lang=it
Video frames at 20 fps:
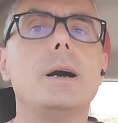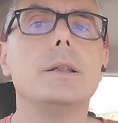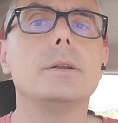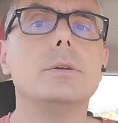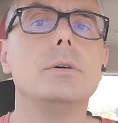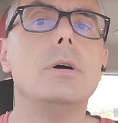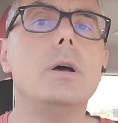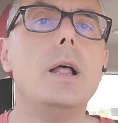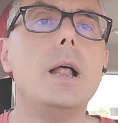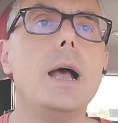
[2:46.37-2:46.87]

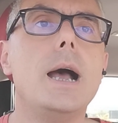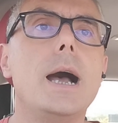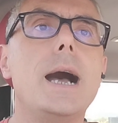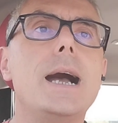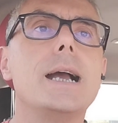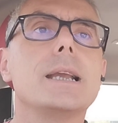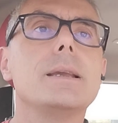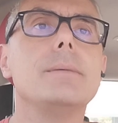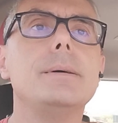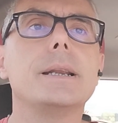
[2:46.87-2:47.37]
anno
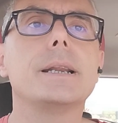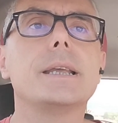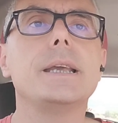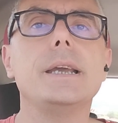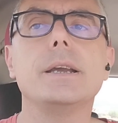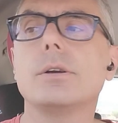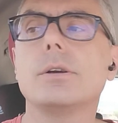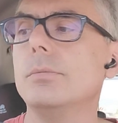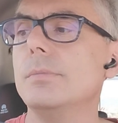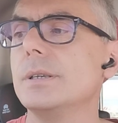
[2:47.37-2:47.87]
anche
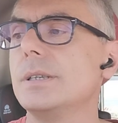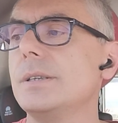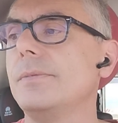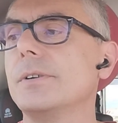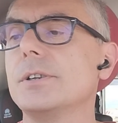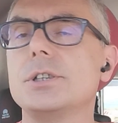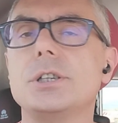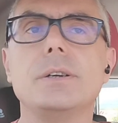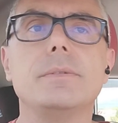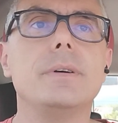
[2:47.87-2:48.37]
perché come si
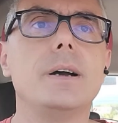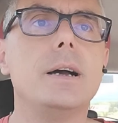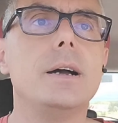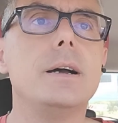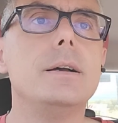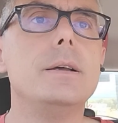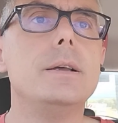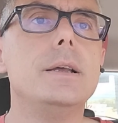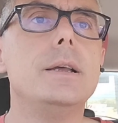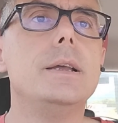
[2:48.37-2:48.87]
faceva
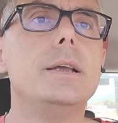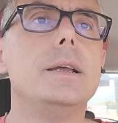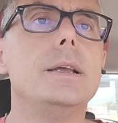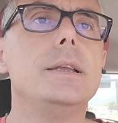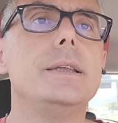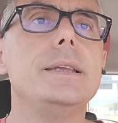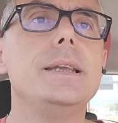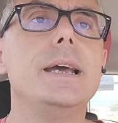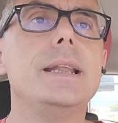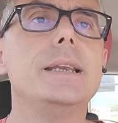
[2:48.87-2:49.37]

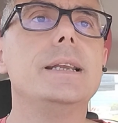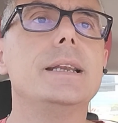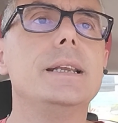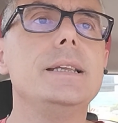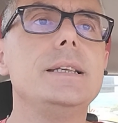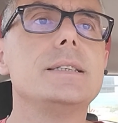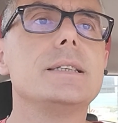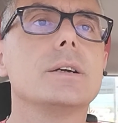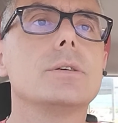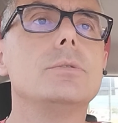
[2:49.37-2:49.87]
ieri la
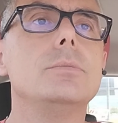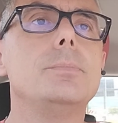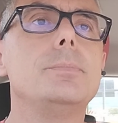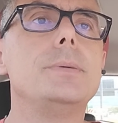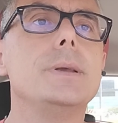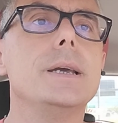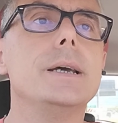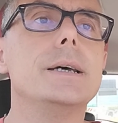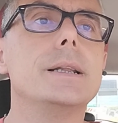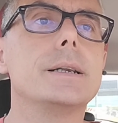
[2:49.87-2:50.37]
lista con
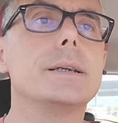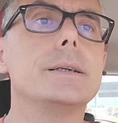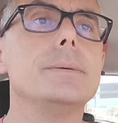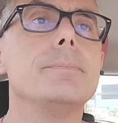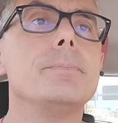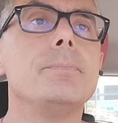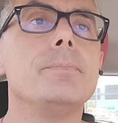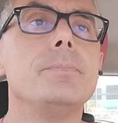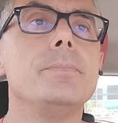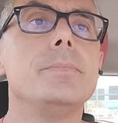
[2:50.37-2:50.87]
Pierre
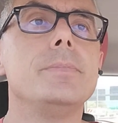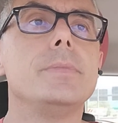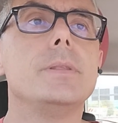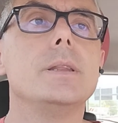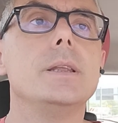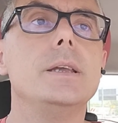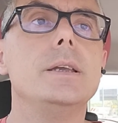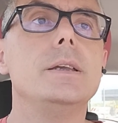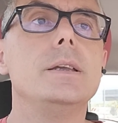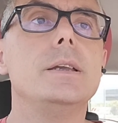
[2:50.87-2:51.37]

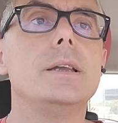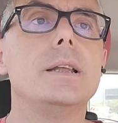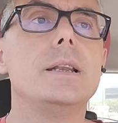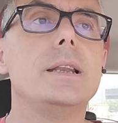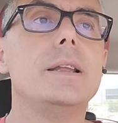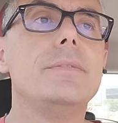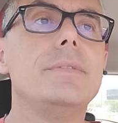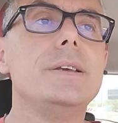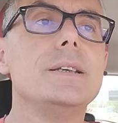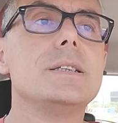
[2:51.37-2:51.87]

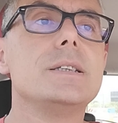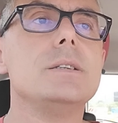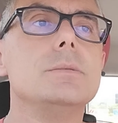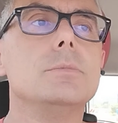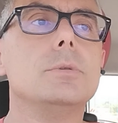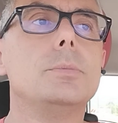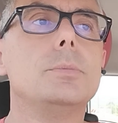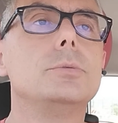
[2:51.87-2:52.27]
eh, l'avessimo